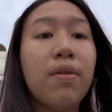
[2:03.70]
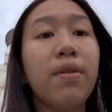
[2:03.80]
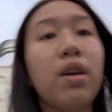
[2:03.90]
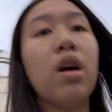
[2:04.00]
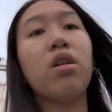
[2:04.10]

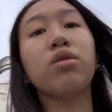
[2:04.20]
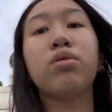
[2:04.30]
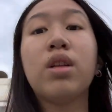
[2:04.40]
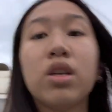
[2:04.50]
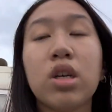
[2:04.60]
fait, alors
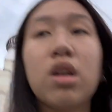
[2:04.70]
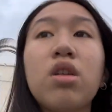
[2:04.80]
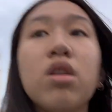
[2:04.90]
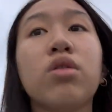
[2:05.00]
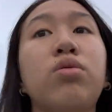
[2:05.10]
toute la
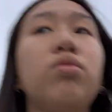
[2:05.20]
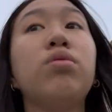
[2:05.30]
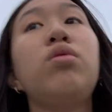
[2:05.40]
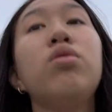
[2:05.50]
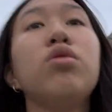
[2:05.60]
chaleur, tout
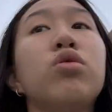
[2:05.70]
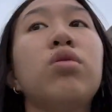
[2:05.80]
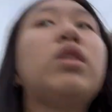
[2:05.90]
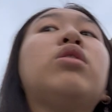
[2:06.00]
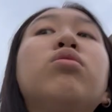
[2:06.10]
l'eau
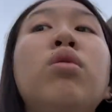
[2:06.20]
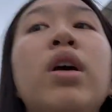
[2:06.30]
chaude et tout,